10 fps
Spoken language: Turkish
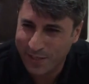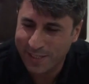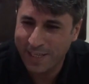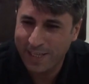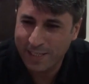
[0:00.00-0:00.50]
evet.
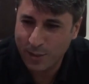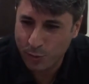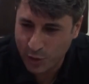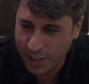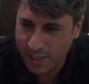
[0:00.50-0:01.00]

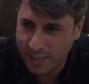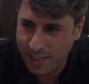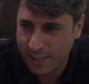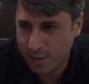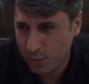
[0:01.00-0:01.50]
O
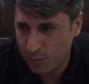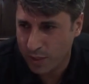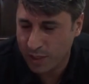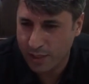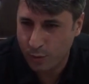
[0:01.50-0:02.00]
şekilde biz
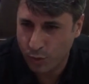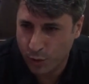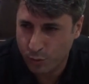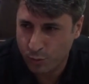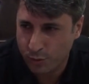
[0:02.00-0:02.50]
makina
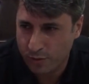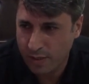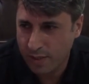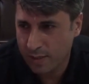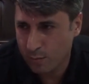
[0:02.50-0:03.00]
üretiyoruz.
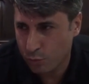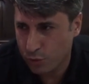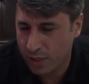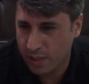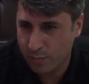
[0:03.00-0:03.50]

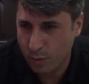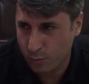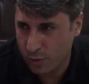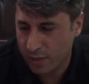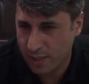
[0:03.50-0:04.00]
Müşterileri evet.
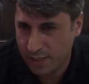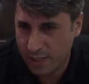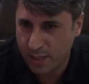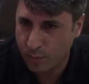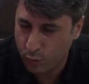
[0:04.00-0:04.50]
memnun
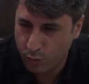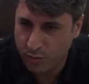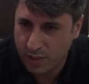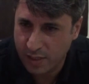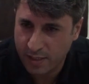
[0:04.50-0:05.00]
ettiysek ne mutlu
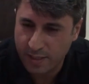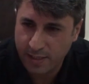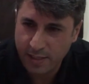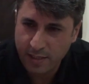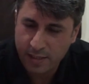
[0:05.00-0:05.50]
bize.
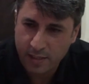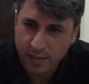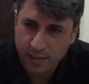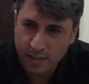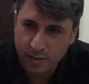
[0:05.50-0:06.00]

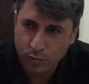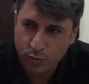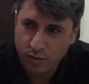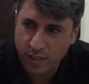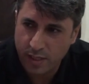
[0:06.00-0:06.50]
Evet. Ee,
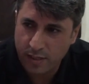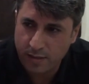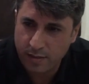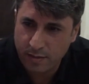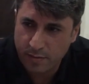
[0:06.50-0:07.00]
bunu da
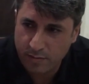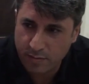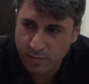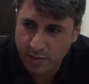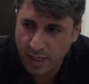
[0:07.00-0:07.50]

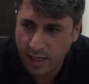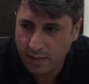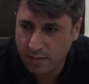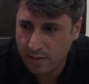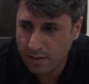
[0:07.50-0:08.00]
e,
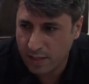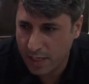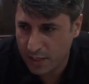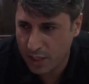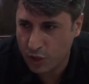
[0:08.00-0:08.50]
yani
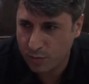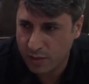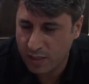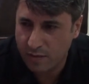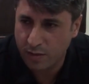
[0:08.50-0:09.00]
kendi
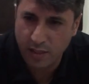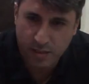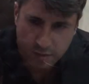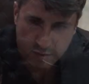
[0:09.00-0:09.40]
açımızda ve de